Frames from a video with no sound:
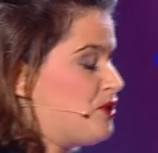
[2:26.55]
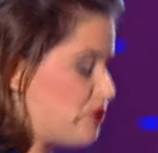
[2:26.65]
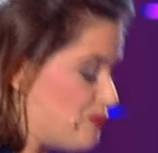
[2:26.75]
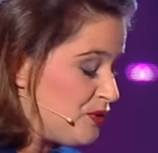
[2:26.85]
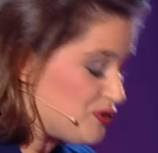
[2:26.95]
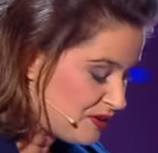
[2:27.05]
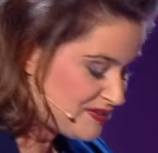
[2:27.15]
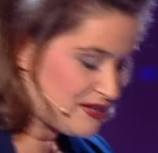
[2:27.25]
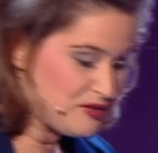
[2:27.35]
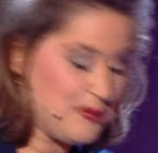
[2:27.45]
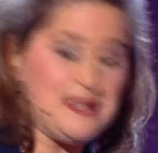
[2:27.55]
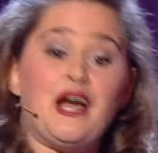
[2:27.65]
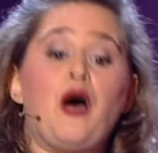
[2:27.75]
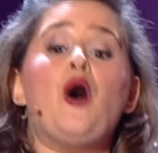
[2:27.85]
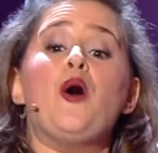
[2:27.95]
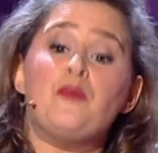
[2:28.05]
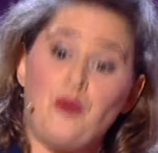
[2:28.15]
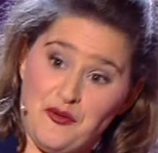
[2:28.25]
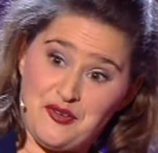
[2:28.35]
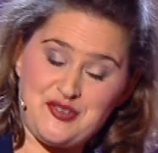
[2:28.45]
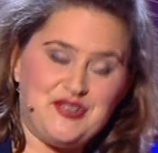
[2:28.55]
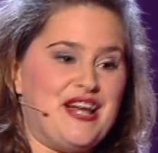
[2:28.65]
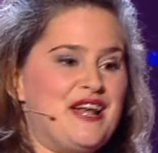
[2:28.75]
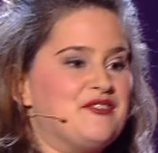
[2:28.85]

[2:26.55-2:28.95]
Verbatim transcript: que je monte sur scène de manière professionnelle.